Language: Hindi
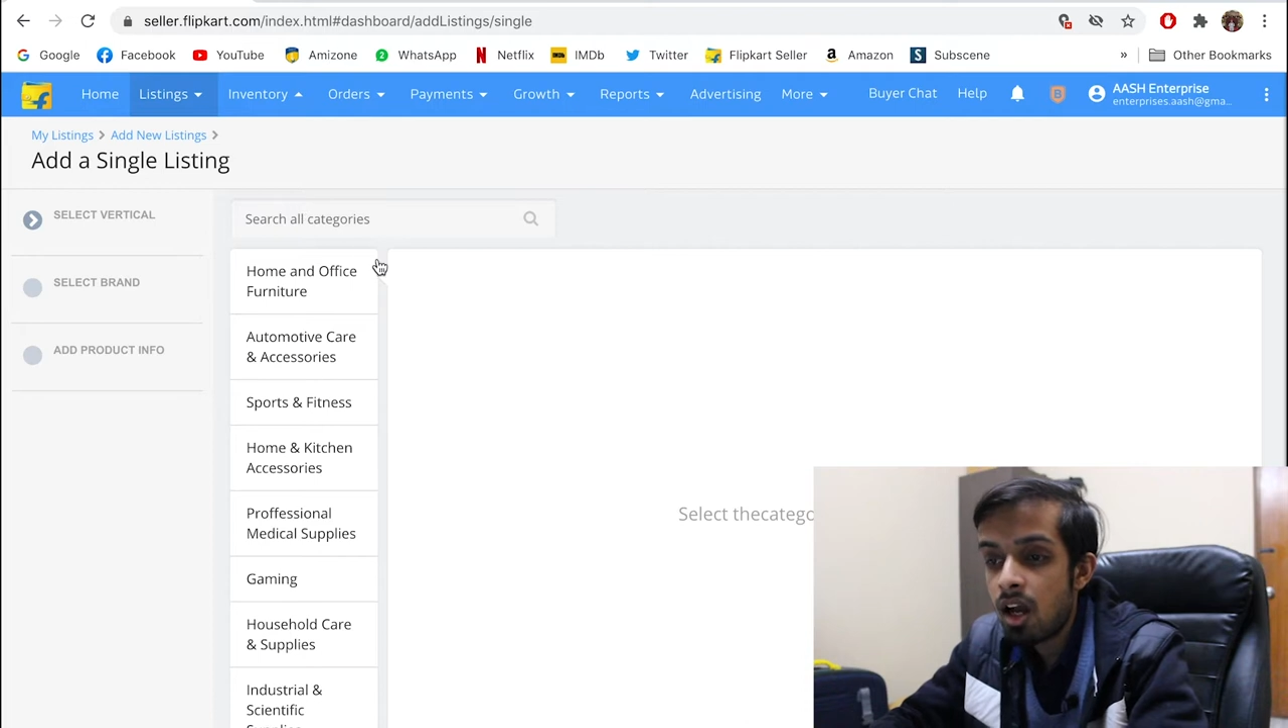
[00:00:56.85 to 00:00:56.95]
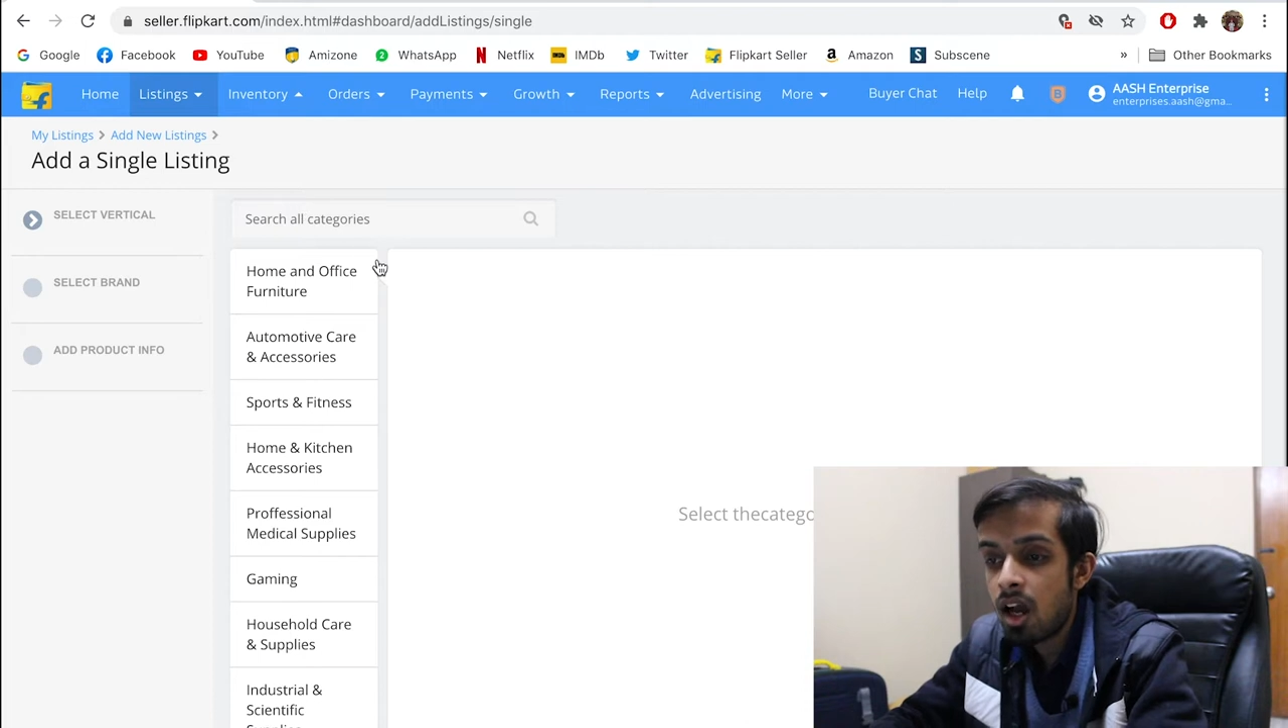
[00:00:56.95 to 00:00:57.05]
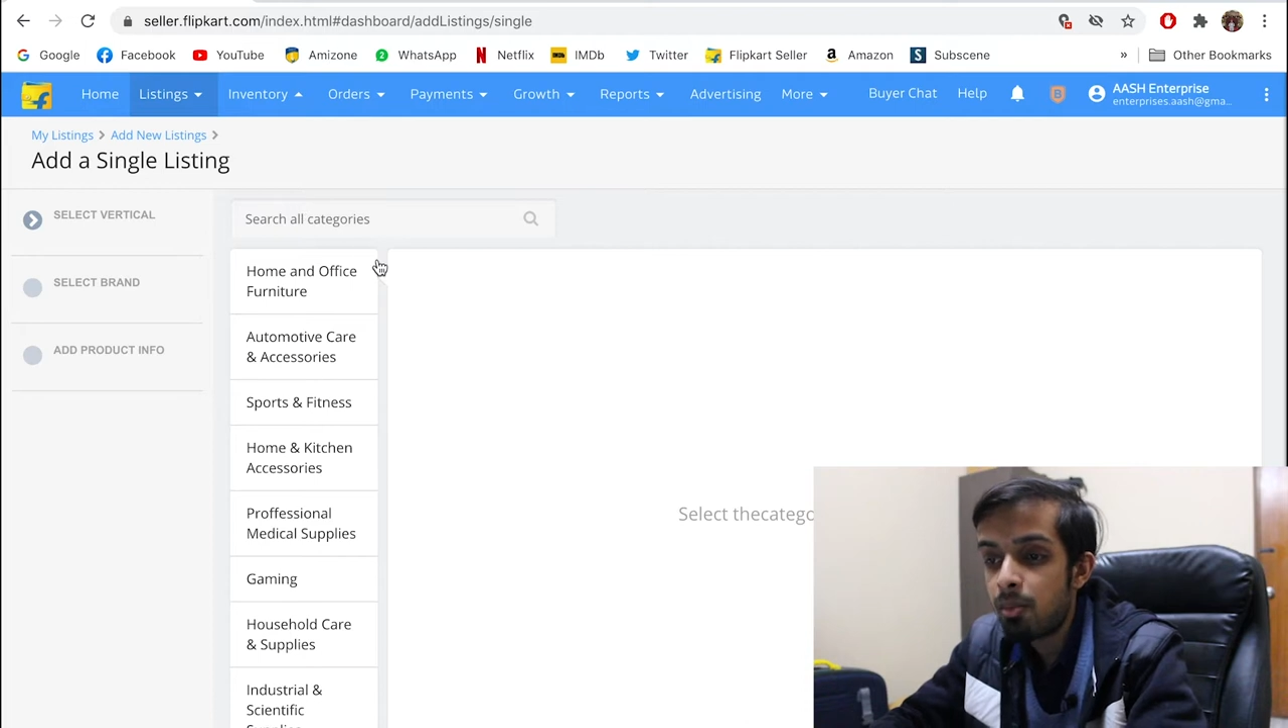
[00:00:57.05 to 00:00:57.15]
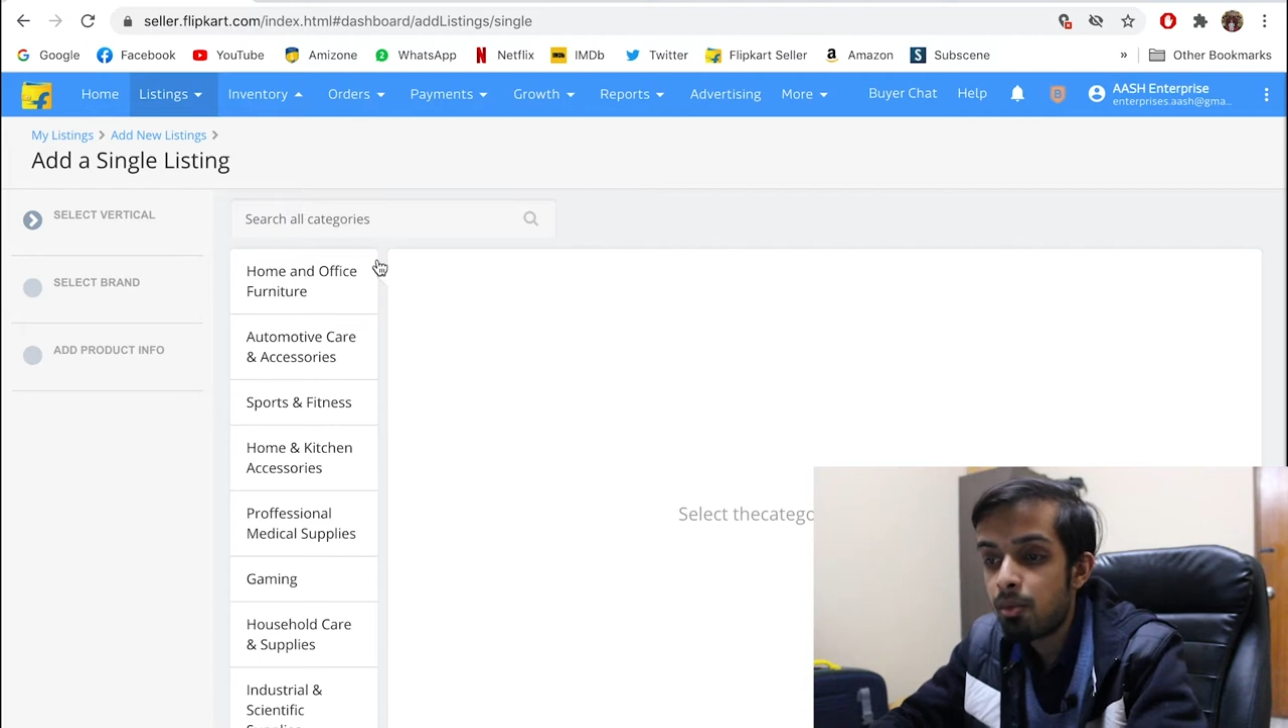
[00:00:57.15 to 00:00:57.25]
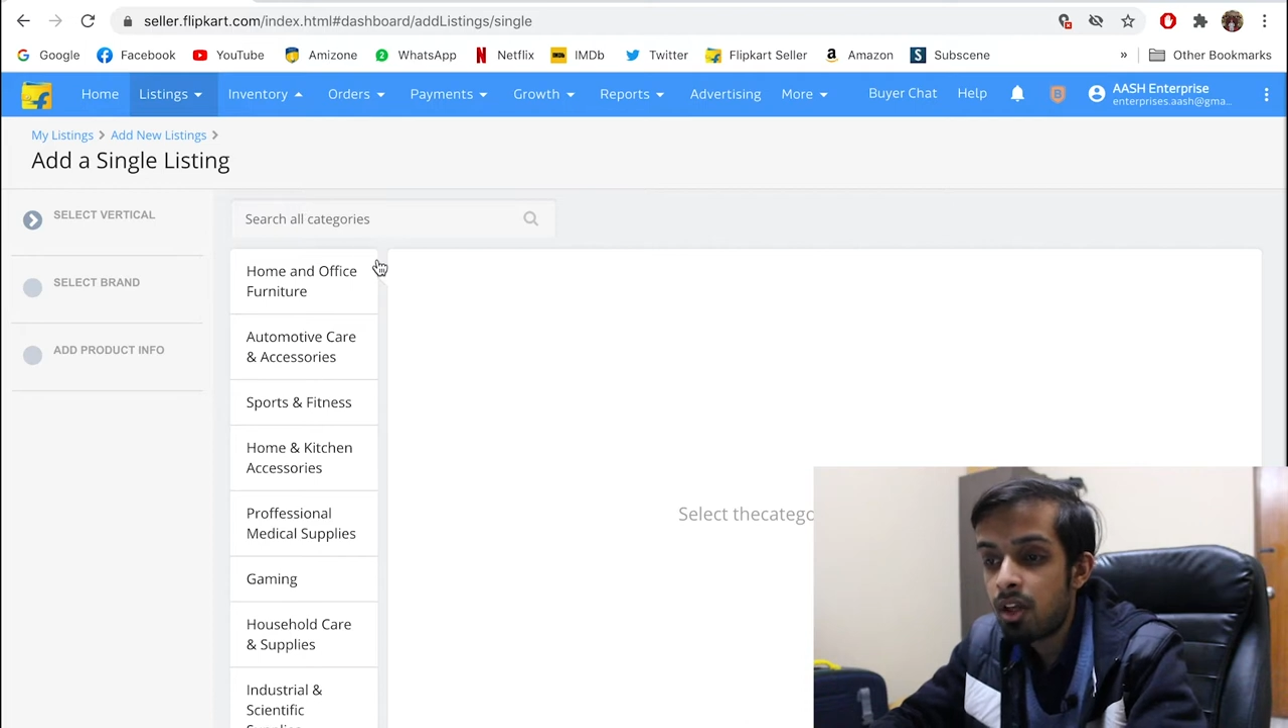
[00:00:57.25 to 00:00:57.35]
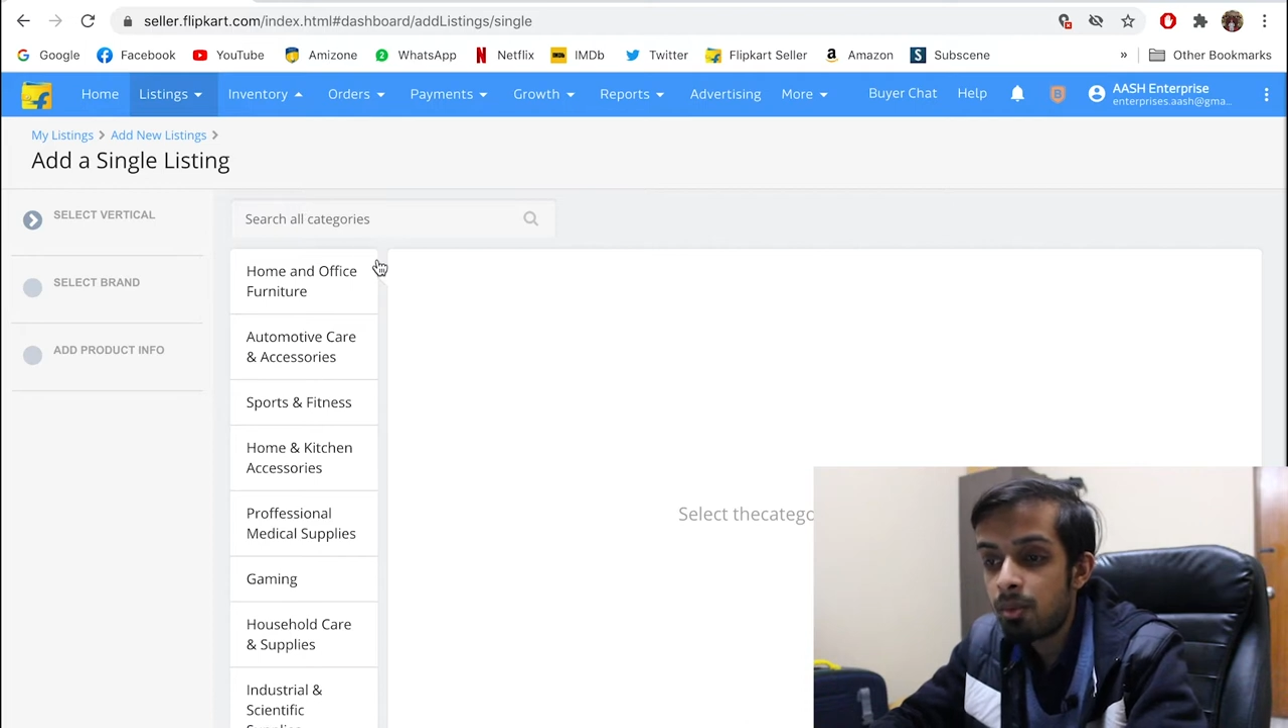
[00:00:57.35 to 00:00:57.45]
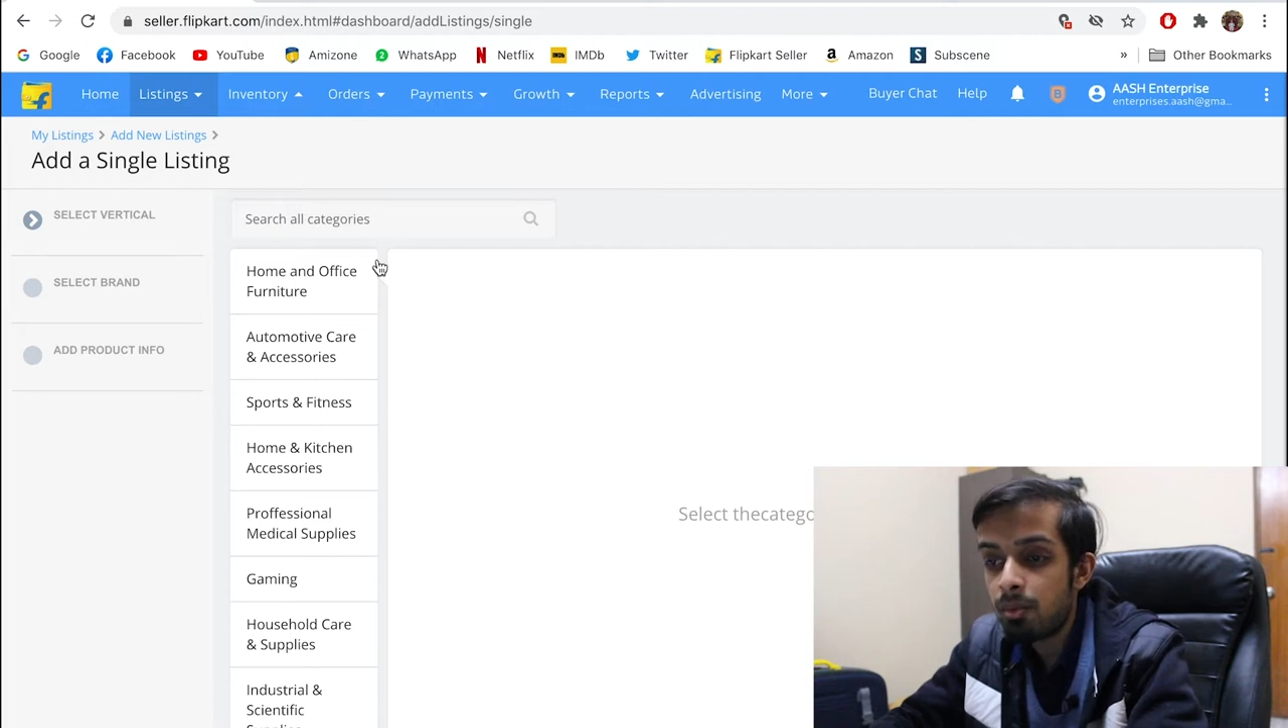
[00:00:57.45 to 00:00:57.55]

आपको यहाँ